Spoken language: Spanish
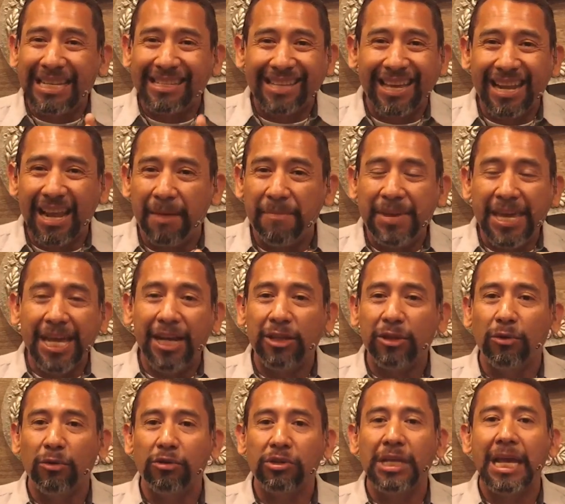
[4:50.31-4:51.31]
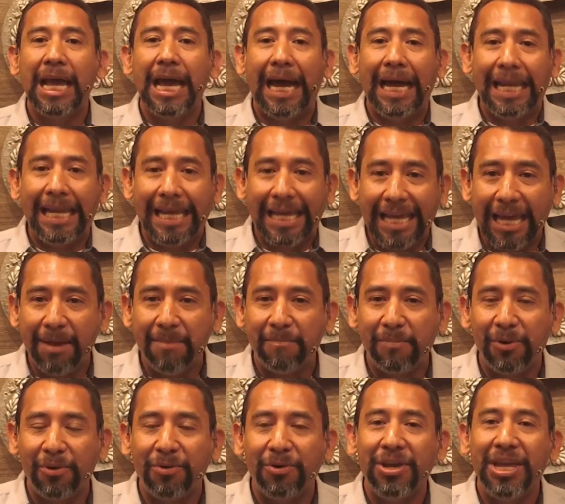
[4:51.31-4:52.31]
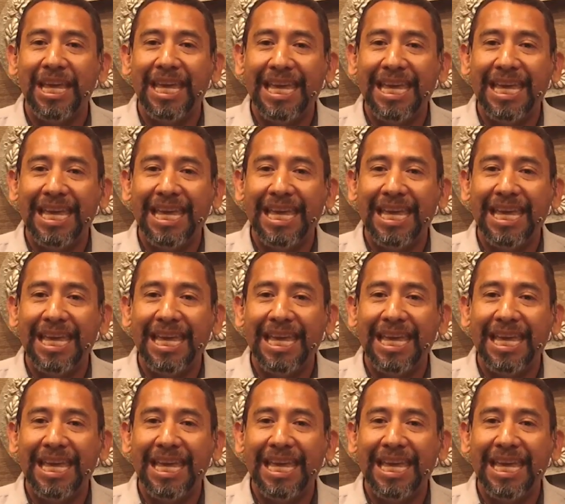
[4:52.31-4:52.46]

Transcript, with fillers: están abiertos al ejemplo.